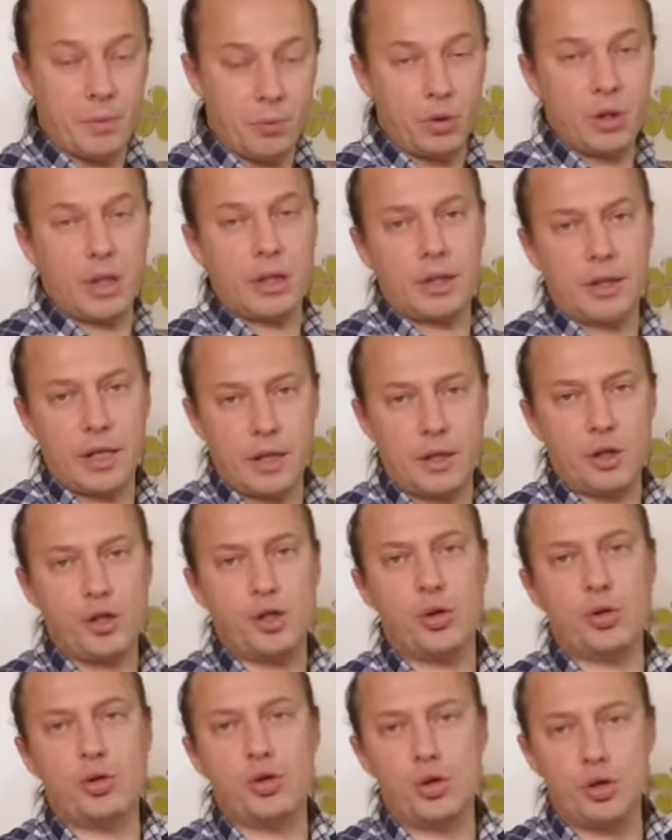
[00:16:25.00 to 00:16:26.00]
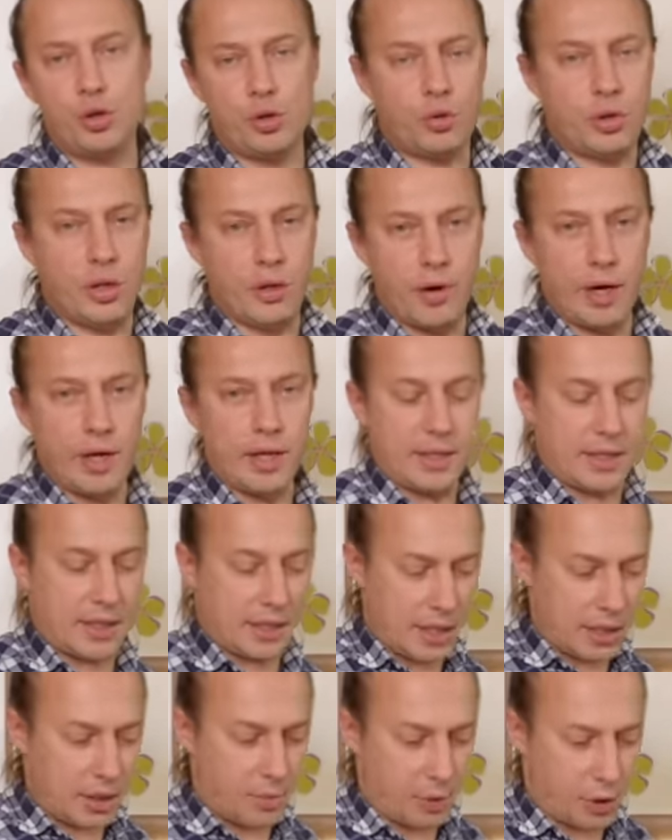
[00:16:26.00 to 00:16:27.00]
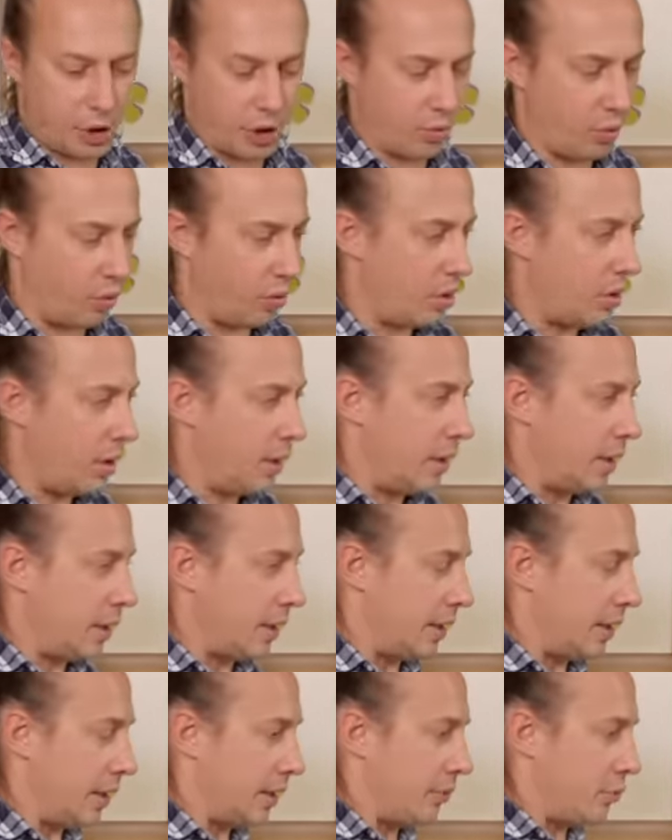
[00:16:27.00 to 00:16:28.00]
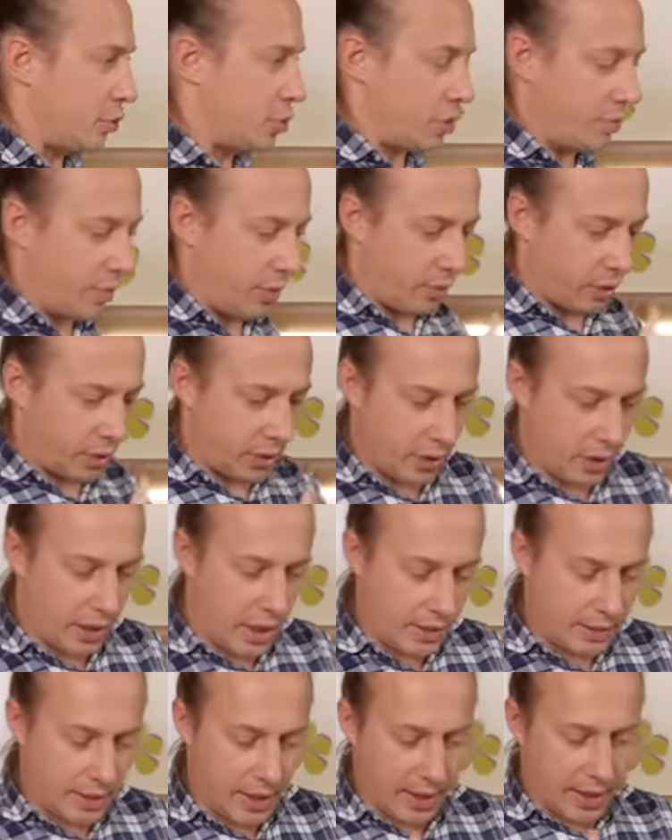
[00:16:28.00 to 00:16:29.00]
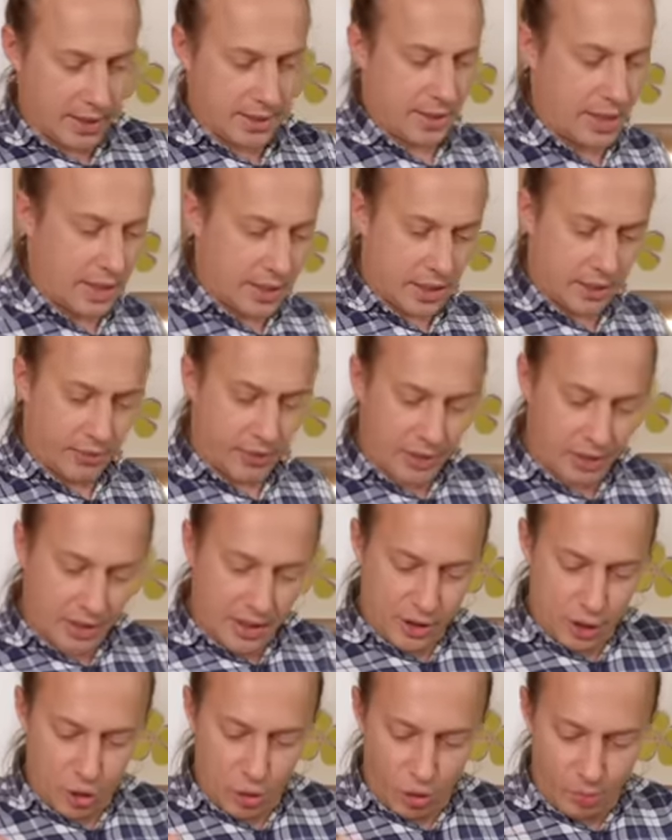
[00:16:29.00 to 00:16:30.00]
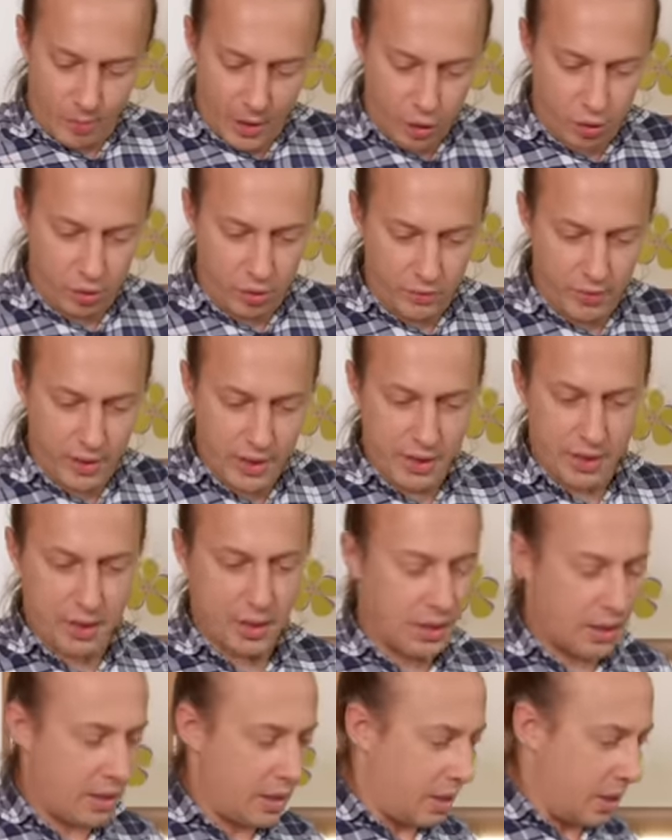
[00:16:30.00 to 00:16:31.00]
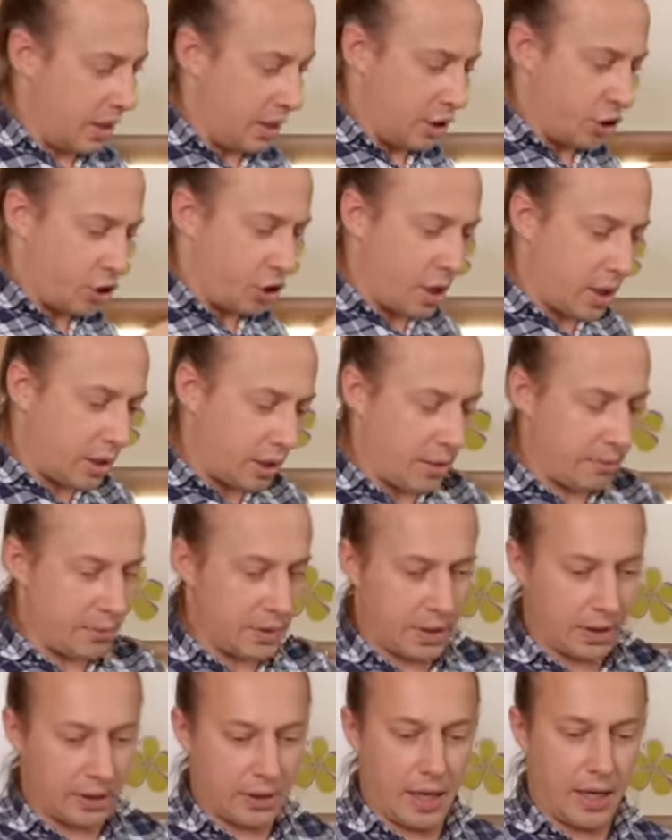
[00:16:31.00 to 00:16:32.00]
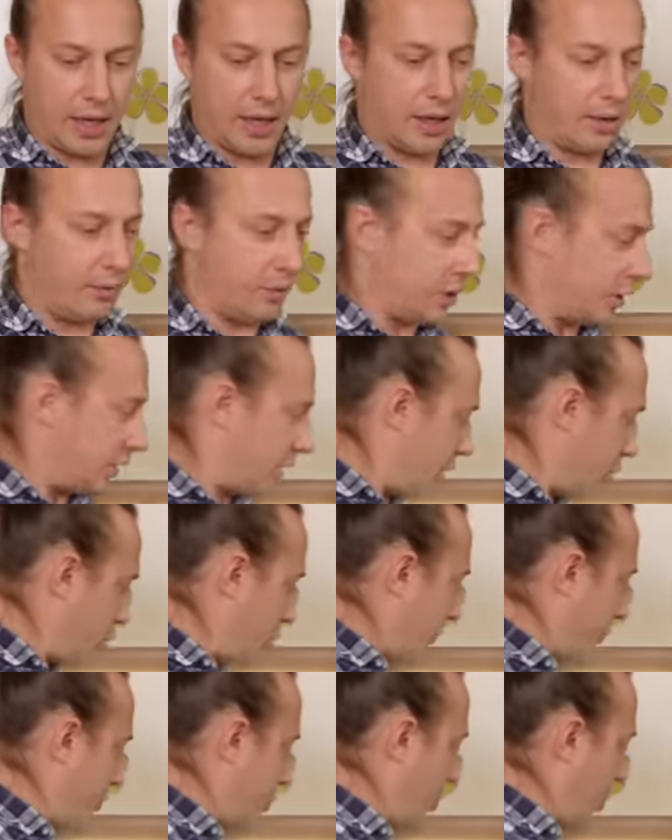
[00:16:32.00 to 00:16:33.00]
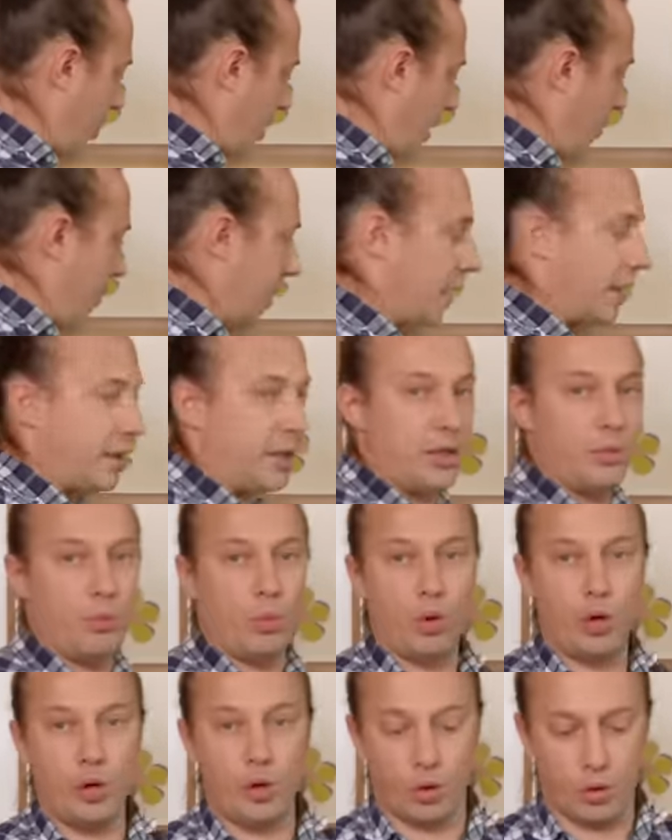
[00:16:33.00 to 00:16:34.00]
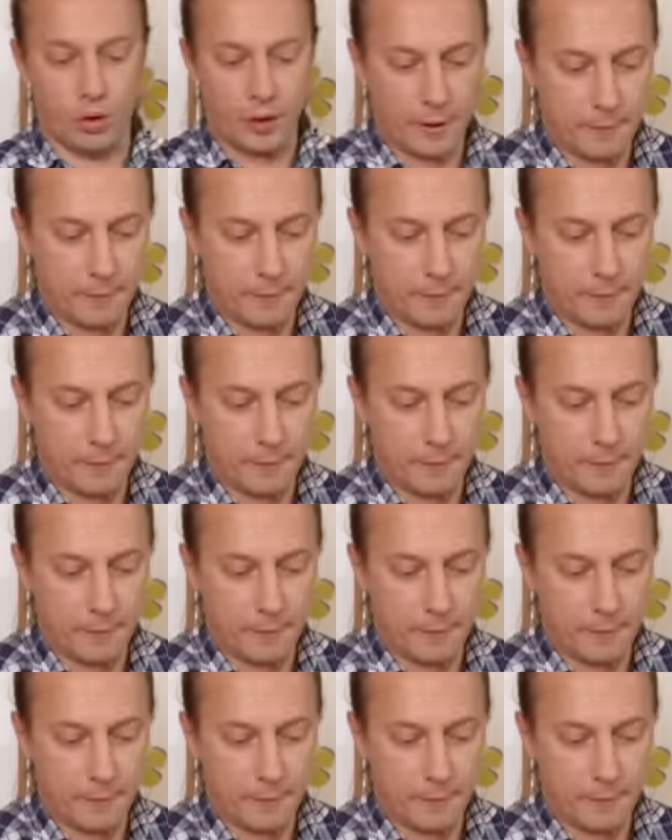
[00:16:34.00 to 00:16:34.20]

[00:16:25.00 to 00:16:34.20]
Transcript: ему надо дать еще чуть-чуть довариться. Знаете почему? Для того, чтобы вот, когда я разрезал, вот этот сок пошел весь, и жир там и так далее. Вот это должно все обогатить бульон.